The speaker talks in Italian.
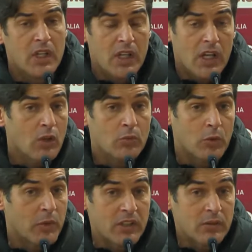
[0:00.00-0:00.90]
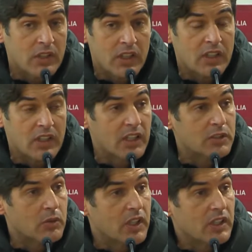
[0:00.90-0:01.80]
È un momento de, della
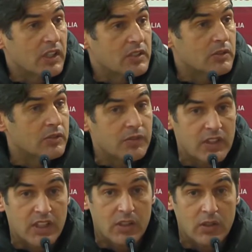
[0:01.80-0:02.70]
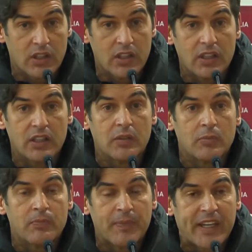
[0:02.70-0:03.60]
squadra, della sconfitta che,
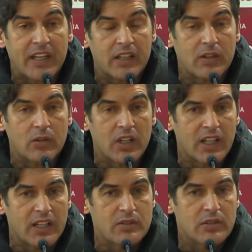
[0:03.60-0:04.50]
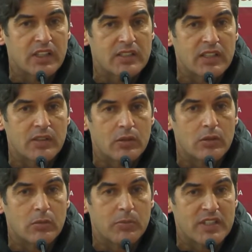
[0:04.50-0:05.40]
che con la Lazio che è
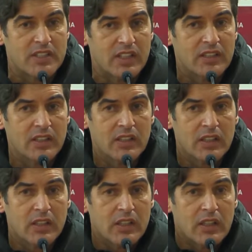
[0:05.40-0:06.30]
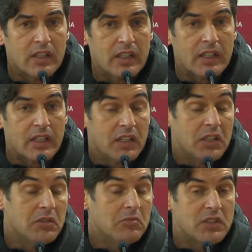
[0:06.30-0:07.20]
stato pesante e
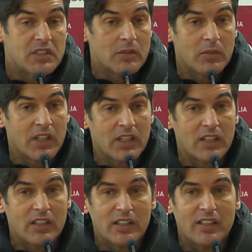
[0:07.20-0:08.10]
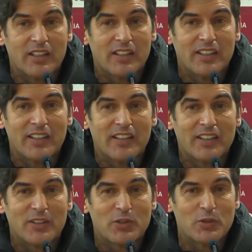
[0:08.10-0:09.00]
che mi sembra che
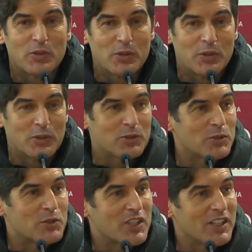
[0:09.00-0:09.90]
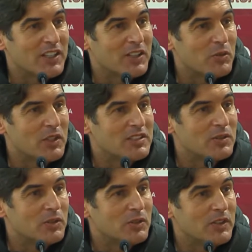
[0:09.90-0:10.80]
eh, tutto succeda in
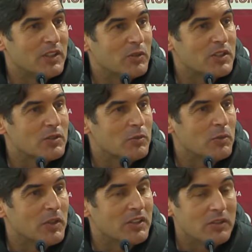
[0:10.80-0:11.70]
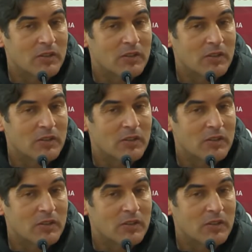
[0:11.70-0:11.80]
questo, in questo momento.